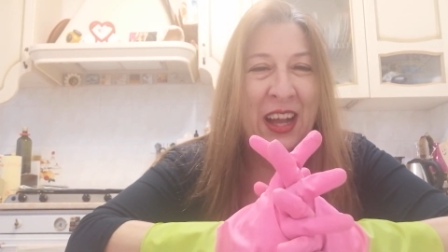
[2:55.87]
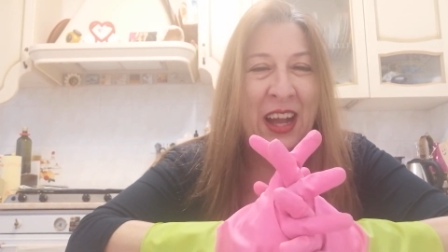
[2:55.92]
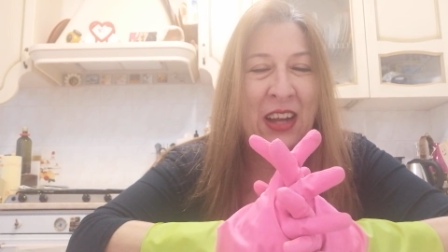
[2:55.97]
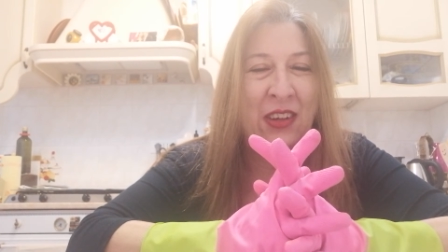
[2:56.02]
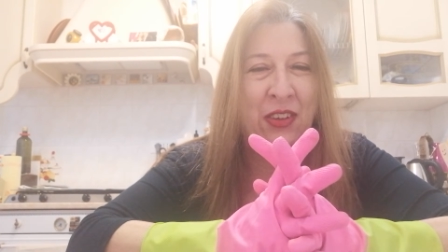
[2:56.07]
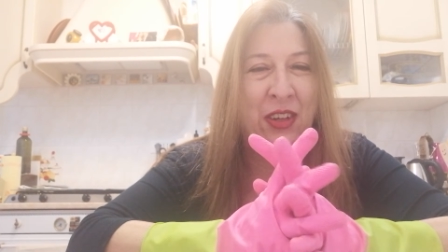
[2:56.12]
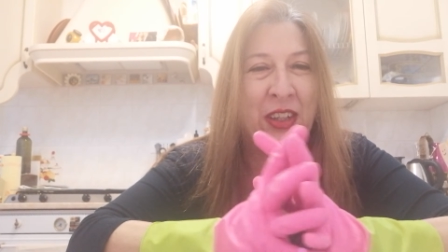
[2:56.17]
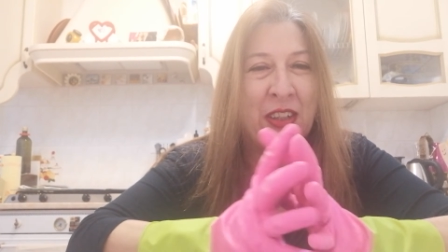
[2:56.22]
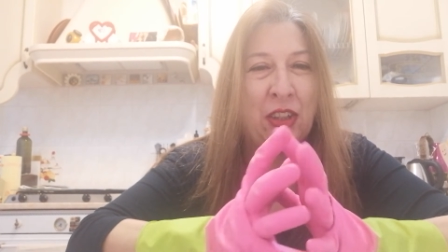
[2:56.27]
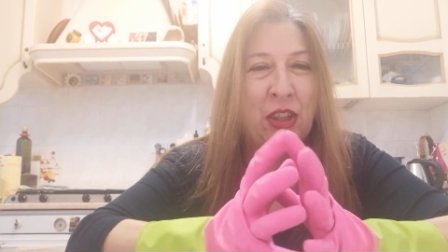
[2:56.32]

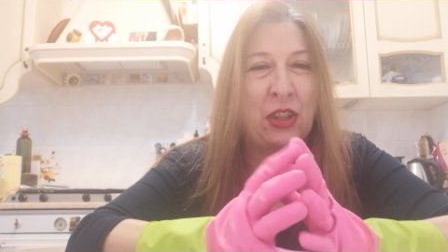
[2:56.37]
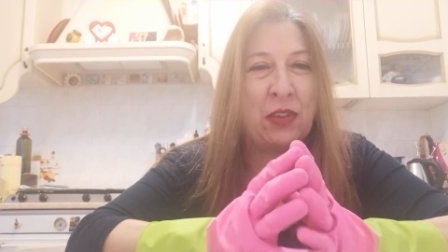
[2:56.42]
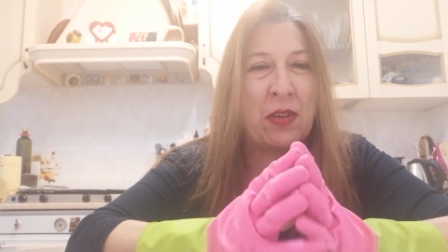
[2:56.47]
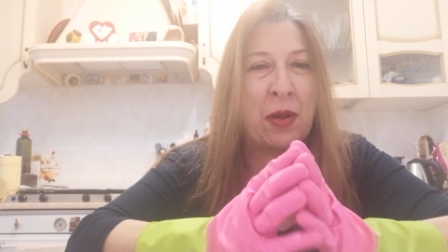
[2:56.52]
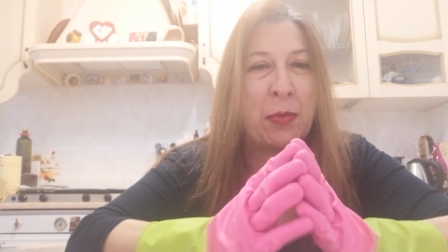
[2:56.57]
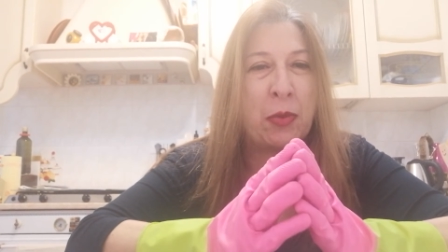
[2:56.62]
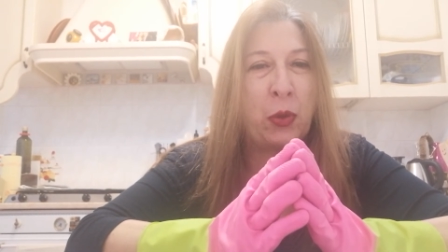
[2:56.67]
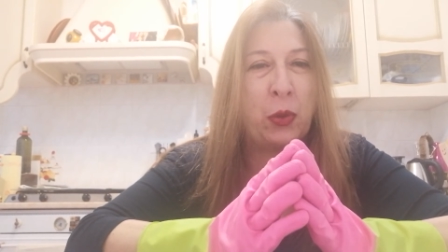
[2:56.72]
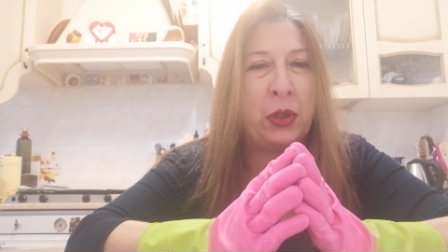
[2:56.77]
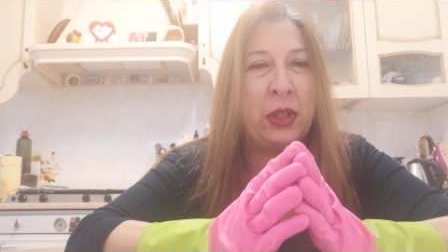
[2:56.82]
Allora,
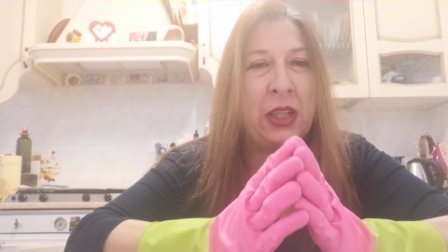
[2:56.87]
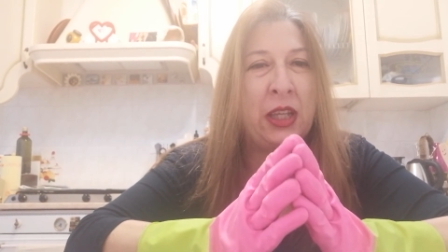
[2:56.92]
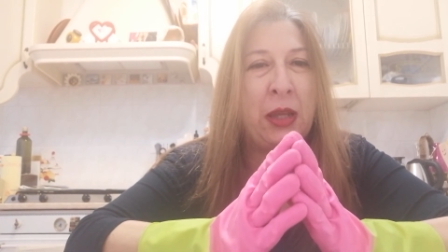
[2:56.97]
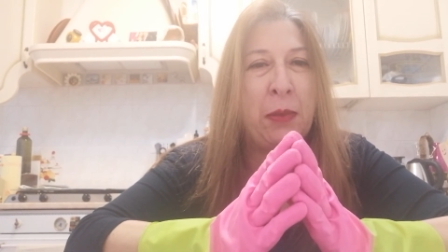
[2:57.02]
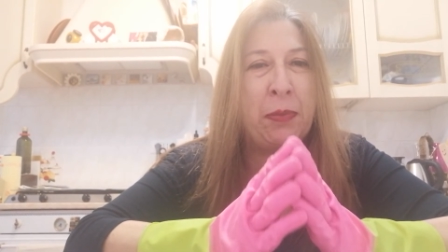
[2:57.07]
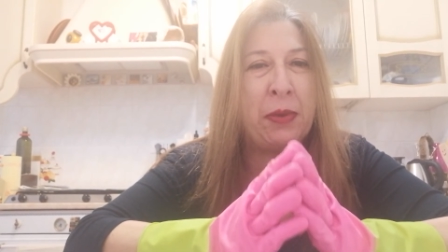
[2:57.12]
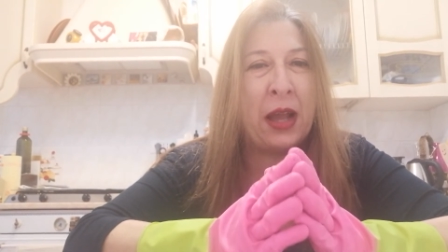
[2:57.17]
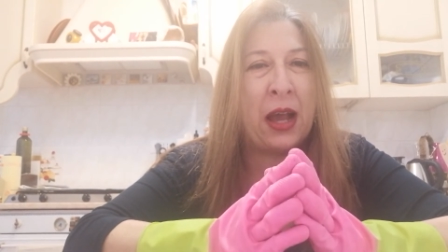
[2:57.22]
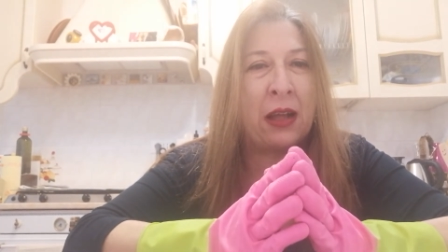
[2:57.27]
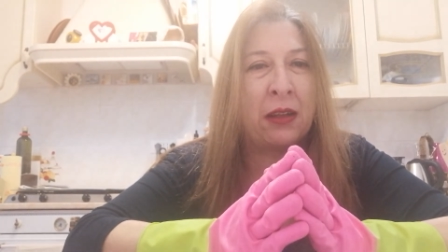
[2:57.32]
dicevamo quindi,
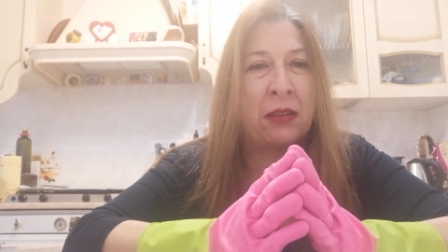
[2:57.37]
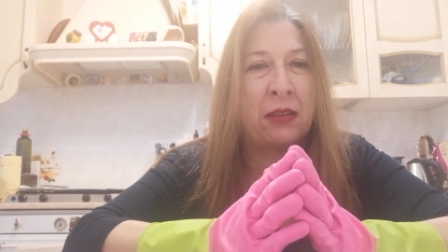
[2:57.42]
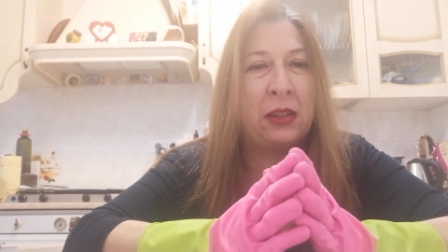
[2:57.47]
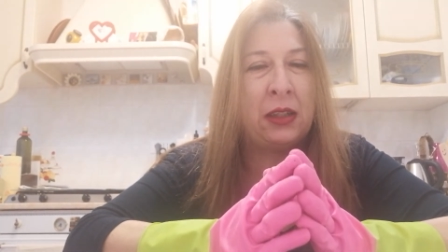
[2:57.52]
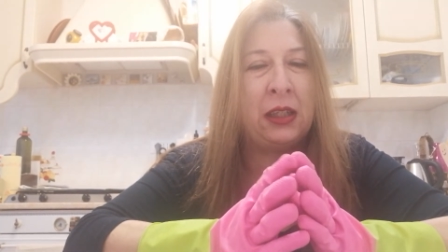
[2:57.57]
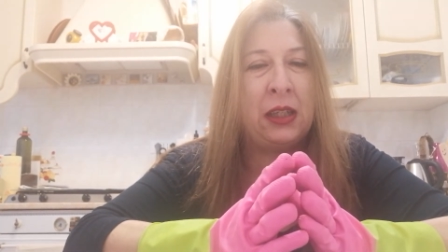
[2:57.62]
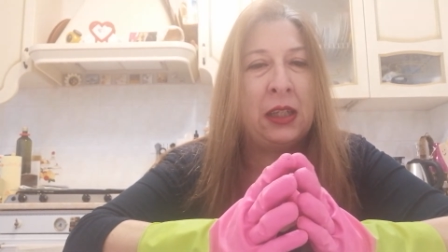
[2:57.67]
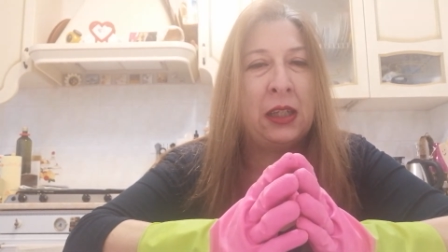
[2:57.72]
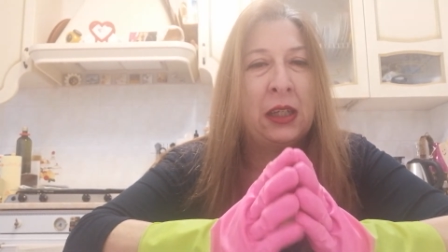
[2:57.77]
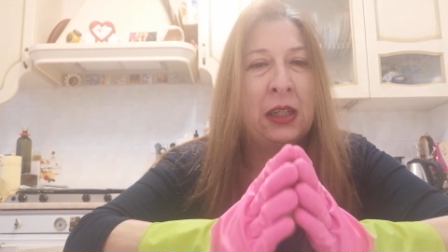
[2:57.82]
i
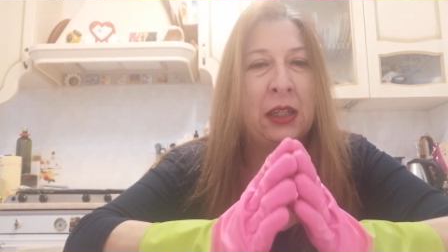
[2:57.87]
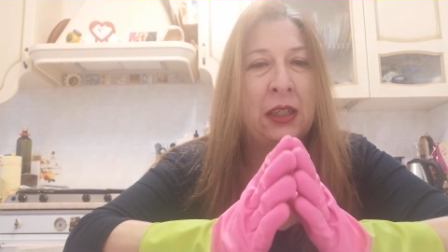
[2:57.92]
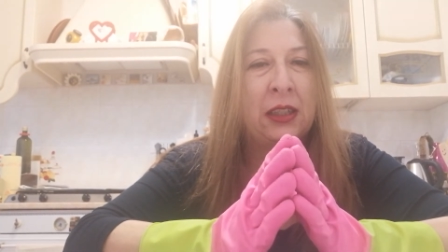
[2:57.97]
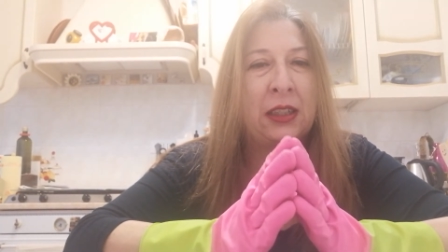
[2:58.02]
piatti